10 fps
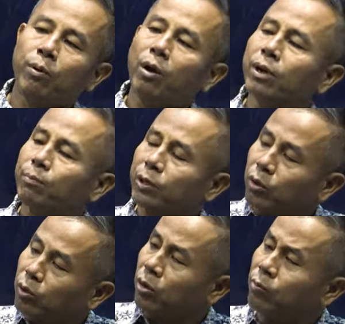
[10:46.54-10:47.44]
prong miên phải
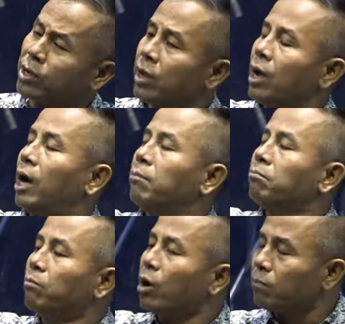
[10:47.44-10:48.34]
chôn ruột lòng mình, hãy
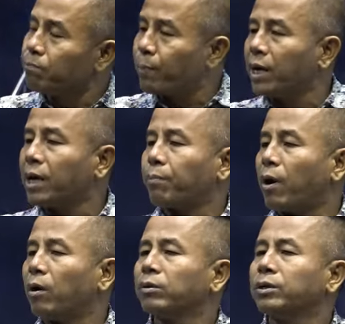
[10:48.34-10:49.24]
muốn pe đại
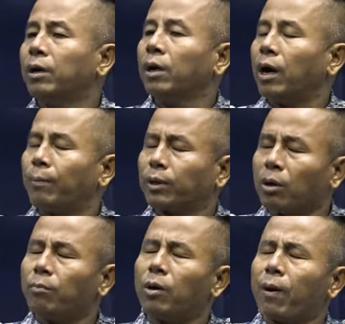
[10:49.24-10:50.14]
prong, bắt
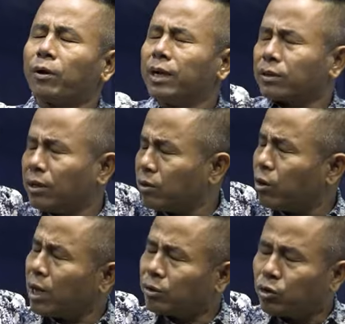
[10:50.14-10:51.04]
to mà prong riêng từ nó
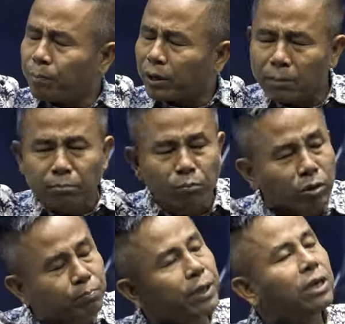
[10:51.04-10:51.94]
có than su, còn đại
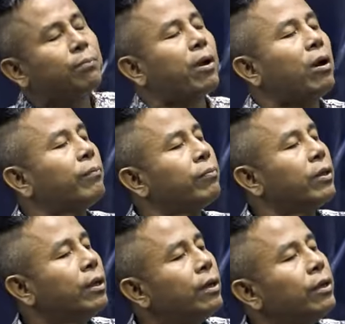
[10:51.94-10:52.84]
muốn pe đại prong,
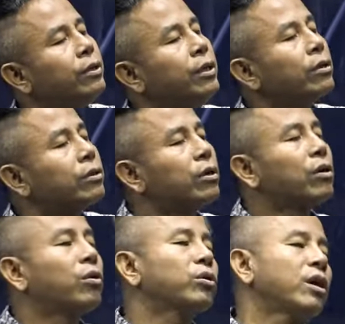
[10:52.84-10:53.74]
riêng từ
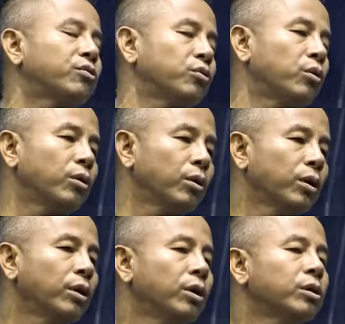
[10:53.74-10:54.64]
nó có than su,
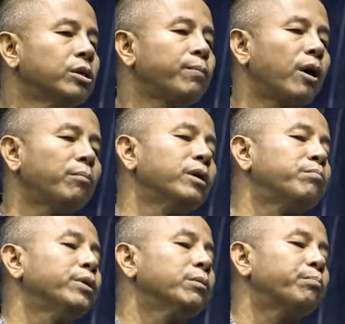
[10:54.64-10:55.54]
cứ prong miên
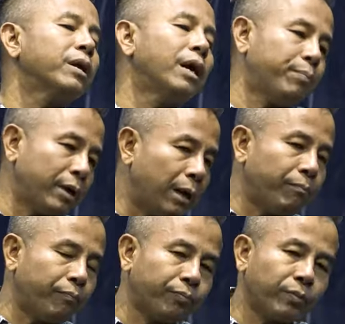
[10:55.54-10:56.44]
bị đại bắt
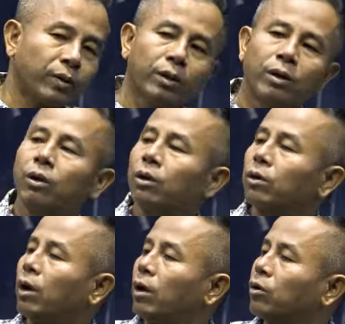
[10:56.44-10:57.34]
đầm.
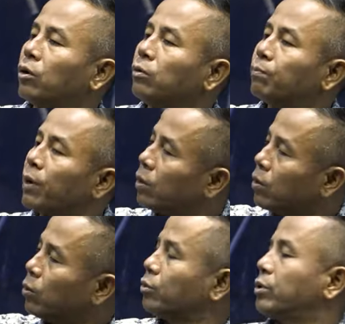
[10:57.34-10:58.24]
Đó con pro con